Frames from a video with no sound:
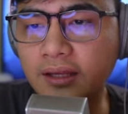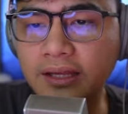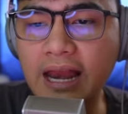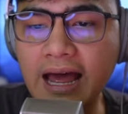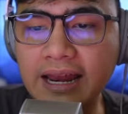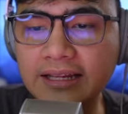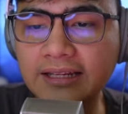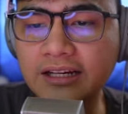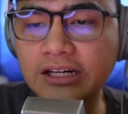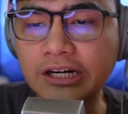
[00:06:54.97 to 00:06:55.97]
kailangan
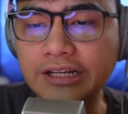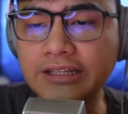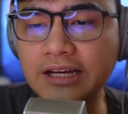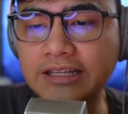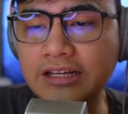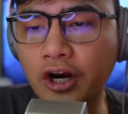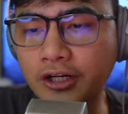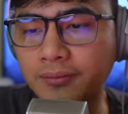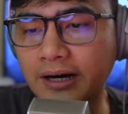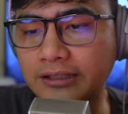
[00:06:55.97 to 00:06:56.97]
natin ng green na keycard
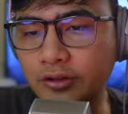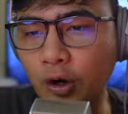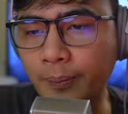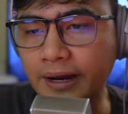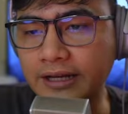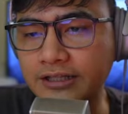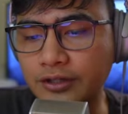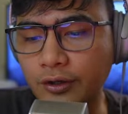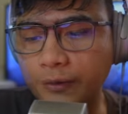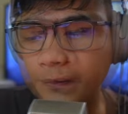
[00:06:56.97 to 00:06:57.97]
mga anyway, tropa. Let's
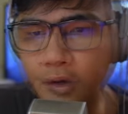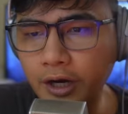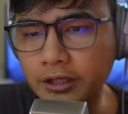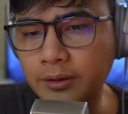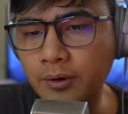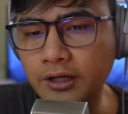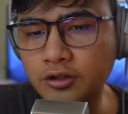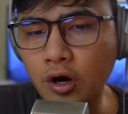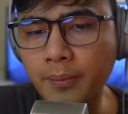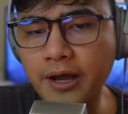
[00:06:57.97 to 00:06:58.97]
go. Alright, yung mga
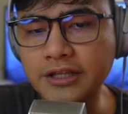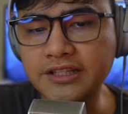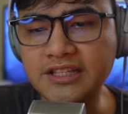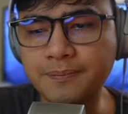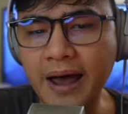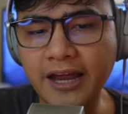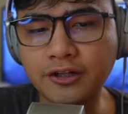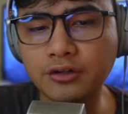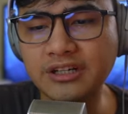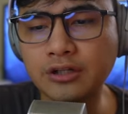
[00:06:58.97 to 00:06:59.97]
tropa, it's a
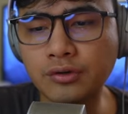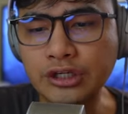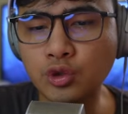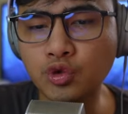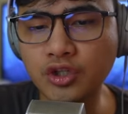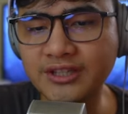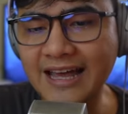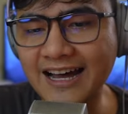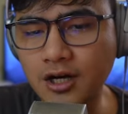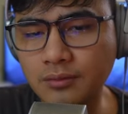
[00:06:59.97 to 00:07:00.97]
spidery reunion
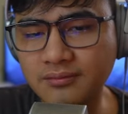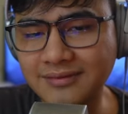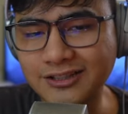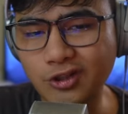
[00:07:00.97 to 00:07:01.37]
na. Let's